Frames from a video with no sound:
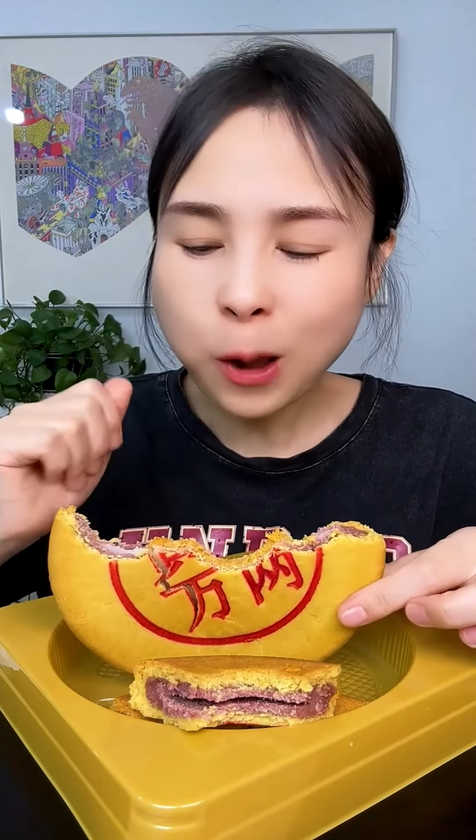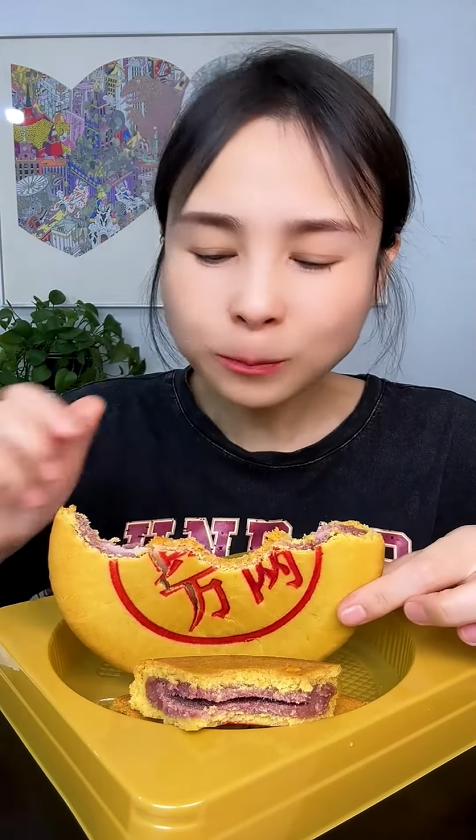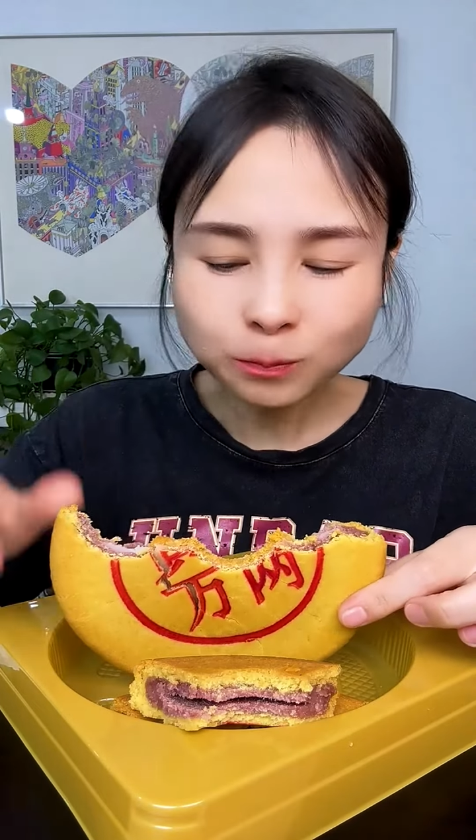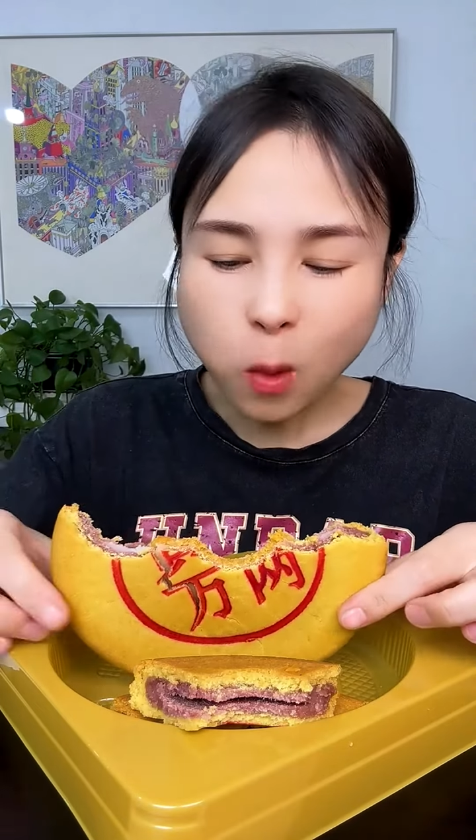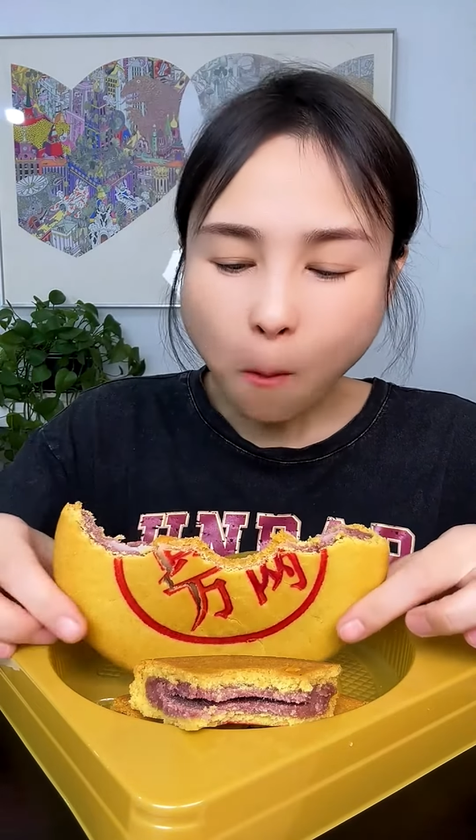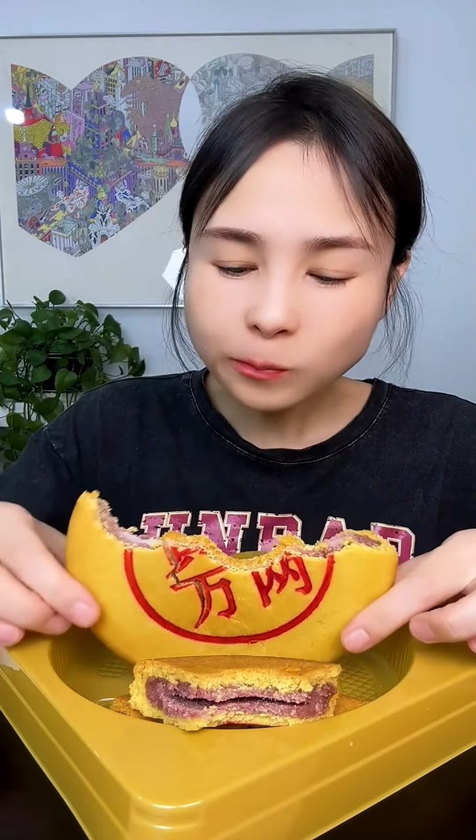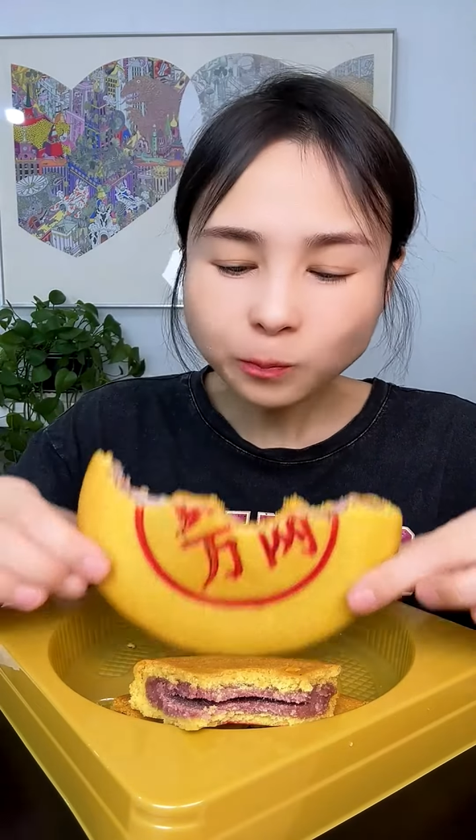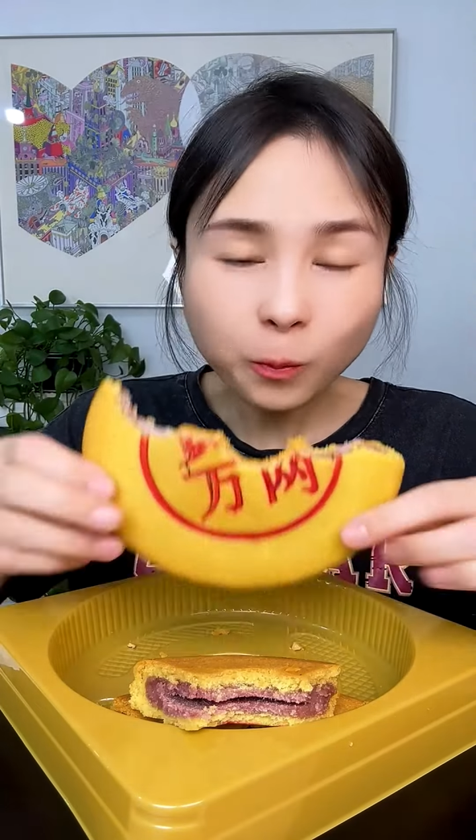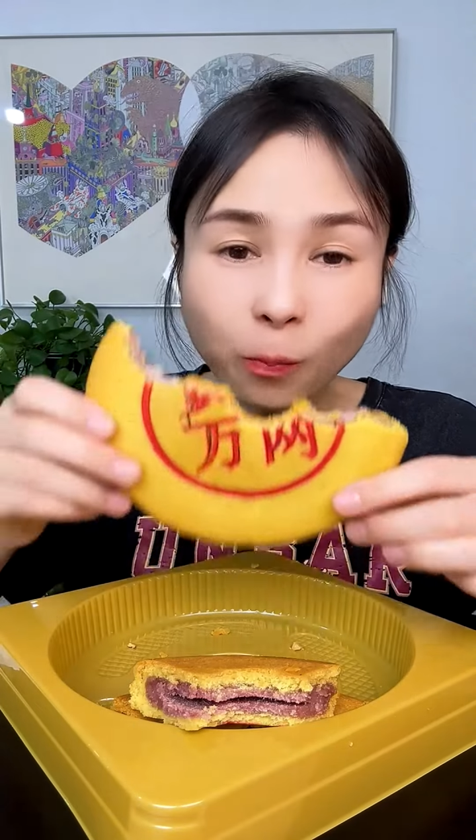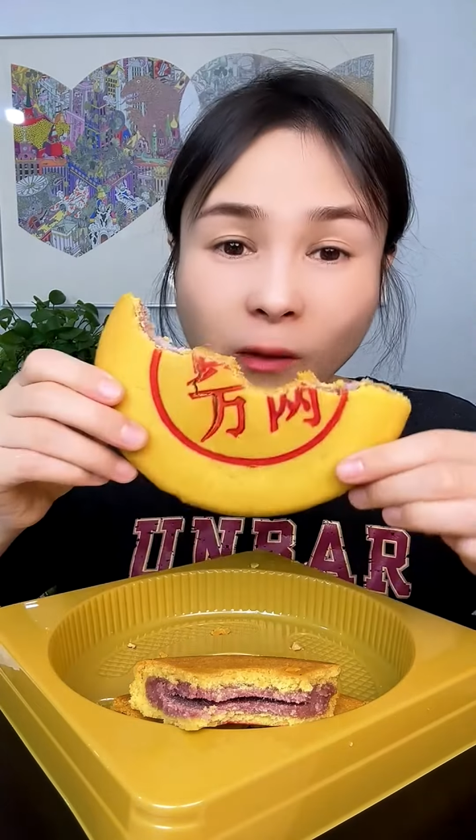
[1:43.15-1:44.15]
了，
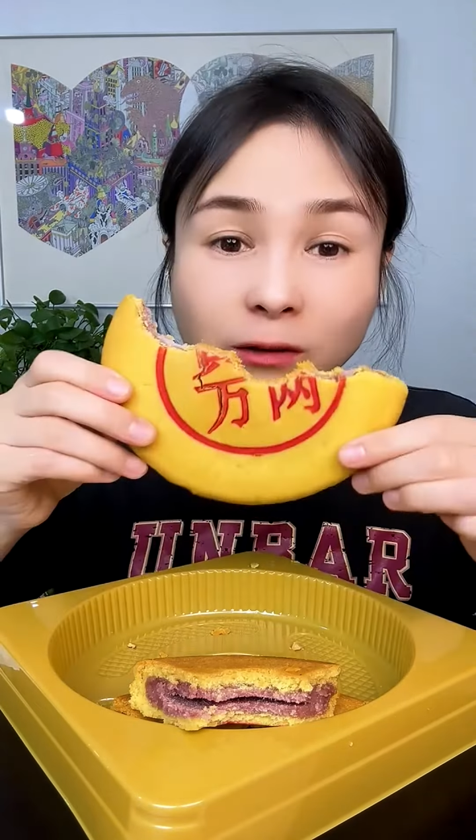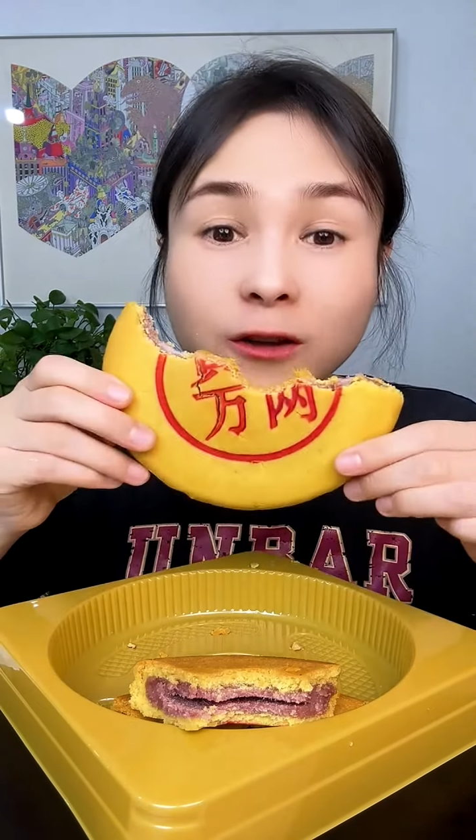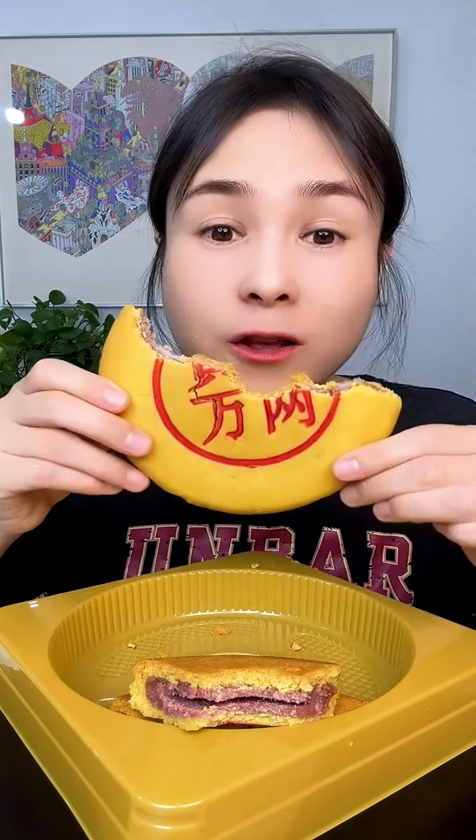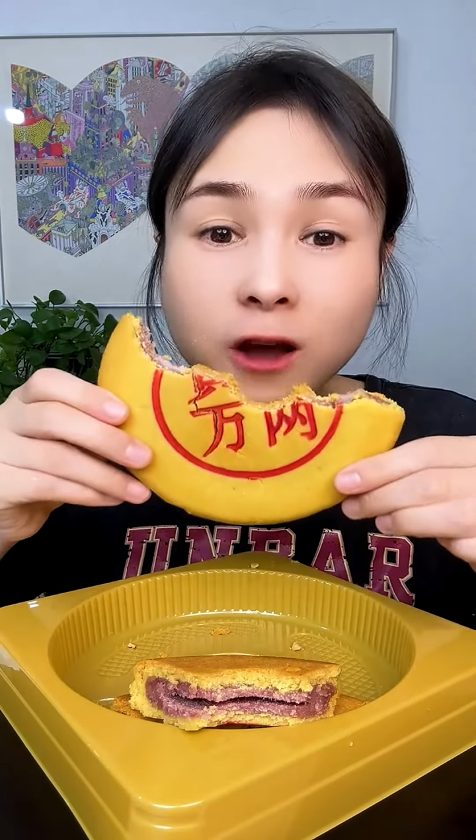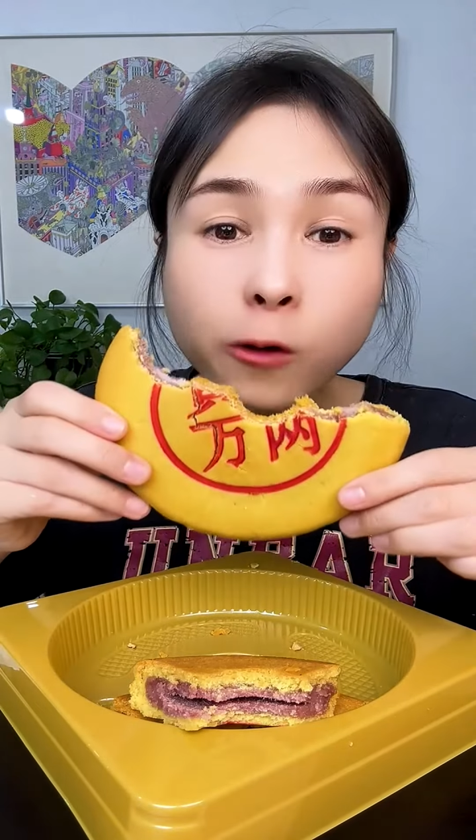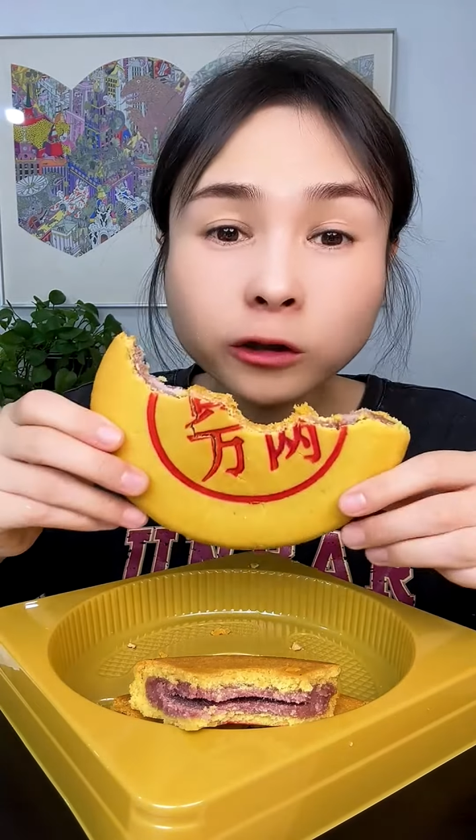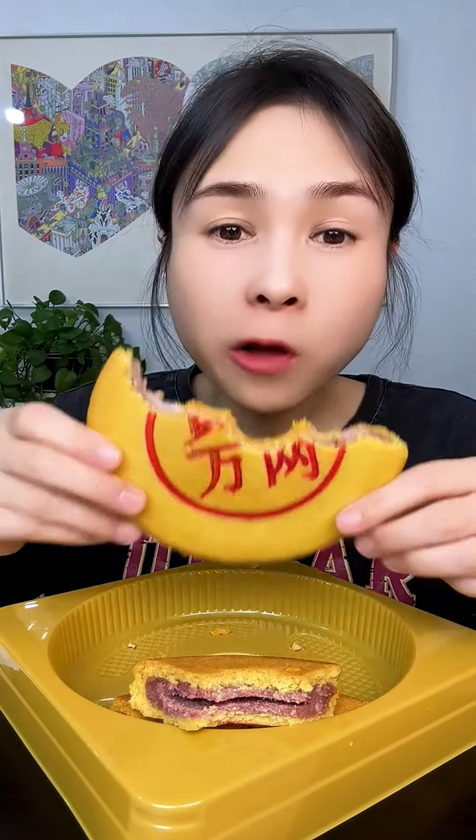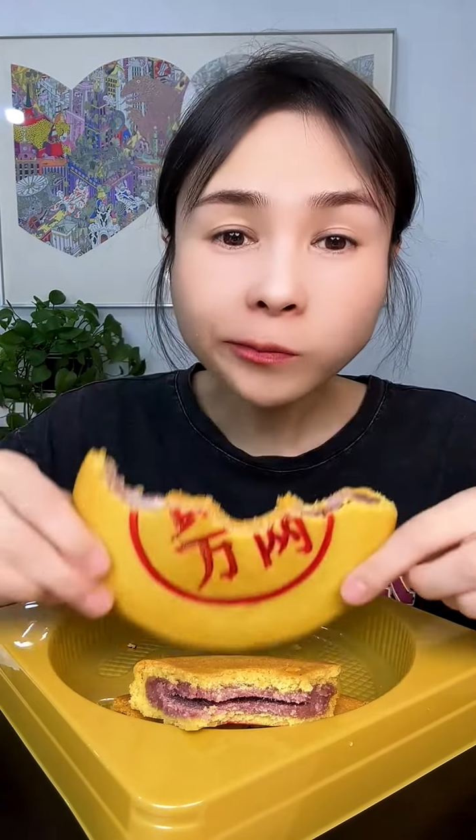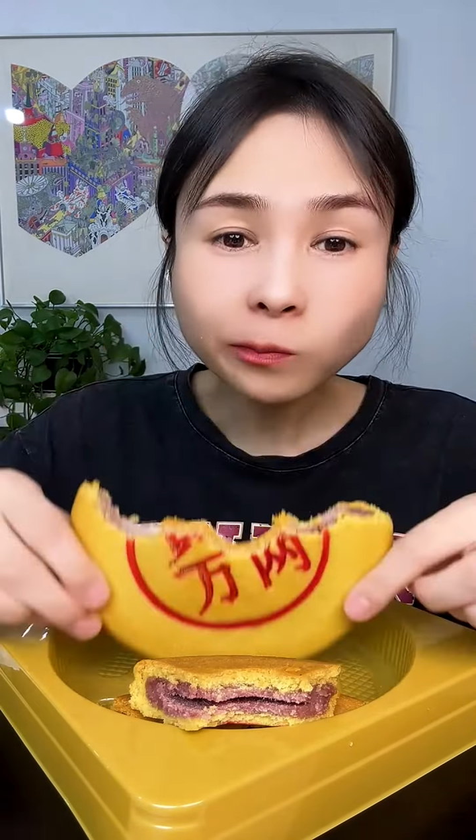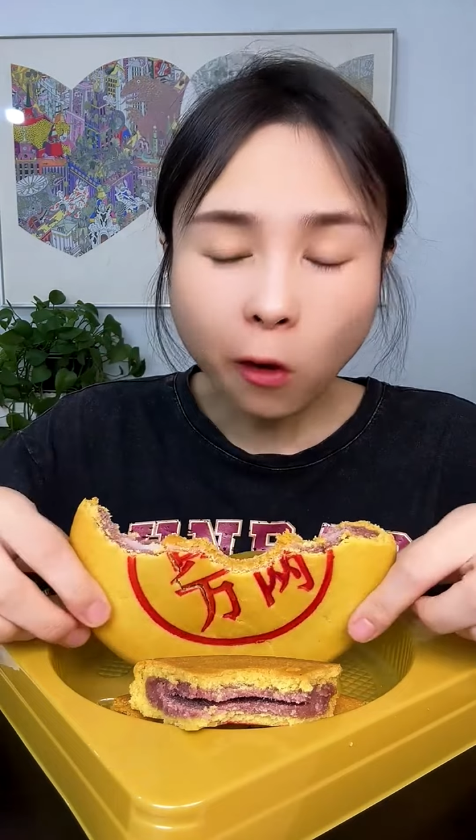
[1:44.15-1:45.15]
真的挺好吃的。